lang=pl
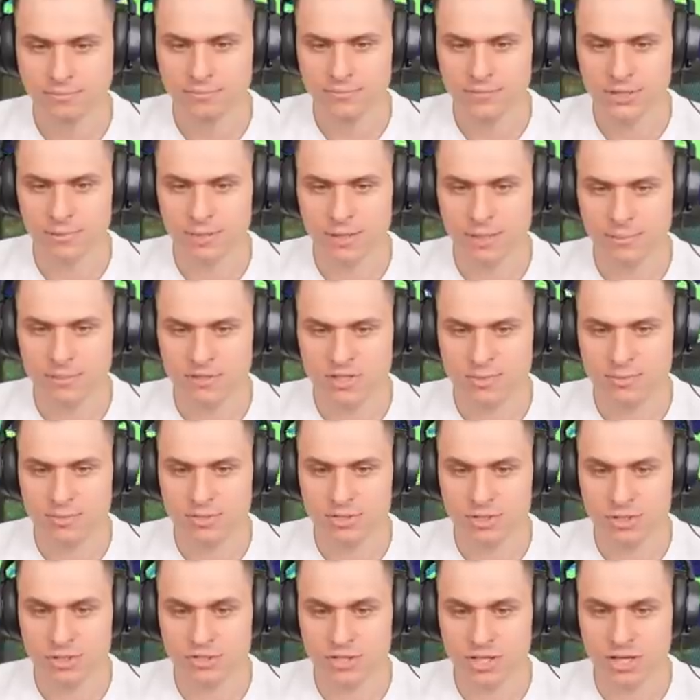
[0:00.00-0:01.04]
Dobra,
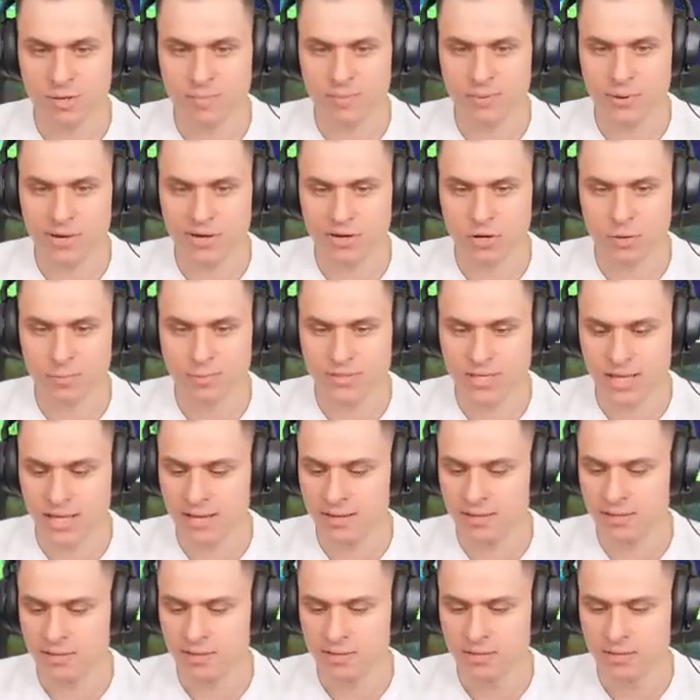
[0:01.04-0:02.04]
bierzemy 10 Power Cubesa